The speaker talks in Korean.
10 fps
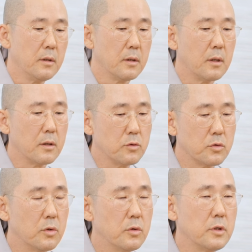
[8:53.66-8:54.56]
아주
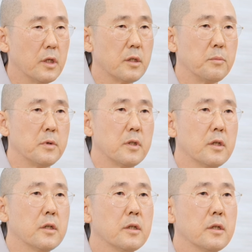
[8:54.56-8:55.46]
좋은 이야기입니다.
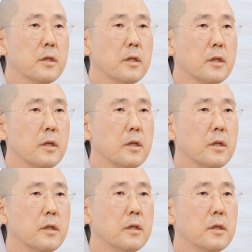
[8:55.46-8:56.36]

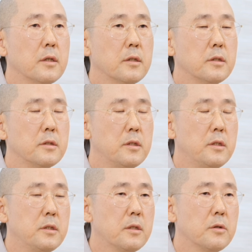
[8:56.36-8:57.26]
그러니까
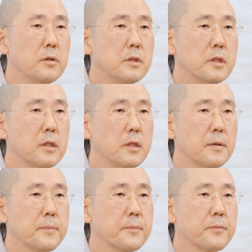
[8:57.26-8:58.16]
실제로
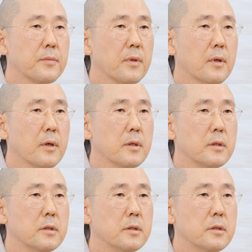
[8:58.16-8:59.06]
이제
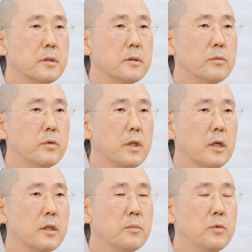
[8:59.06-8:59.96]

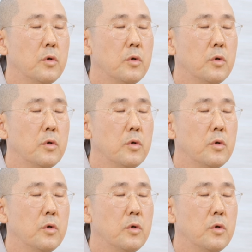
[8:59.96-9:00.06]
우리가 너무